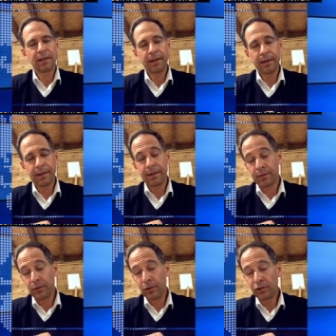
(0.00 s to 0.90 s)
euh,
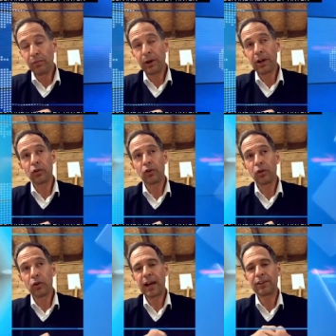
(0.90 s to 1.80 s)
non seulement le
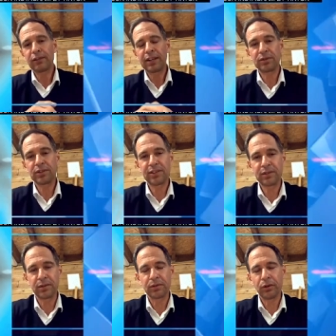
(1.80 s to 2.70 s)
local de
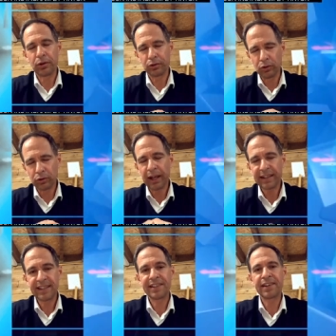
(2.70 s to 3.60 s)
l'association, de
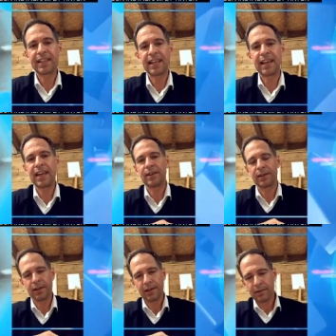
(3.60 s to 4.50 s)
l'artisan qui est
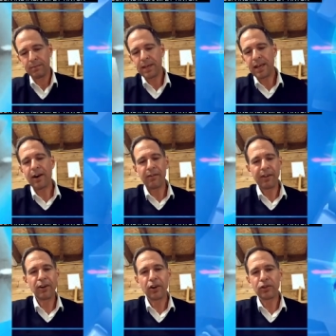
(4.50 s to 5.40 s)
mis en
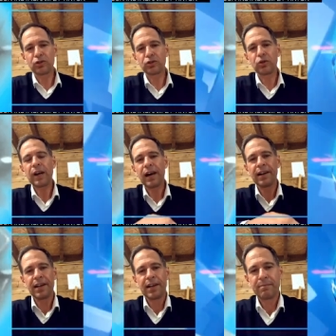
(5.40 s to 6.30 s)
valeur ce jour-là,
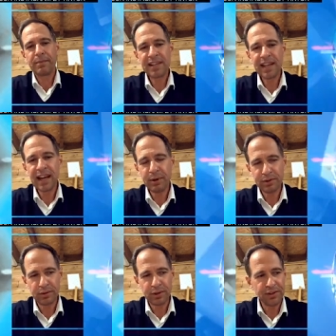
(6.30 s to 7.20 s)
mais
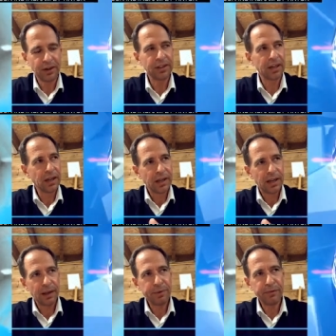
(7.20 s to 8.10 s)
également ceux des autres.
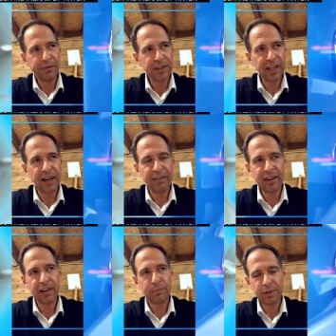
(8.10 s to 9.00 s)
Et puis on finit
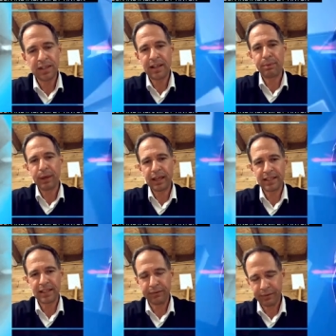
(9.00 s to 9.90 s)
avec un petit
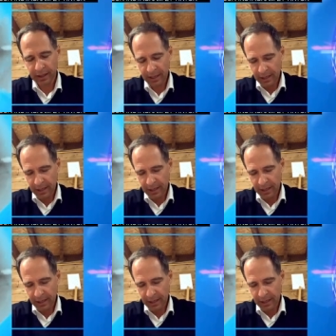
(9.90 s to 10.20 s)
apéritif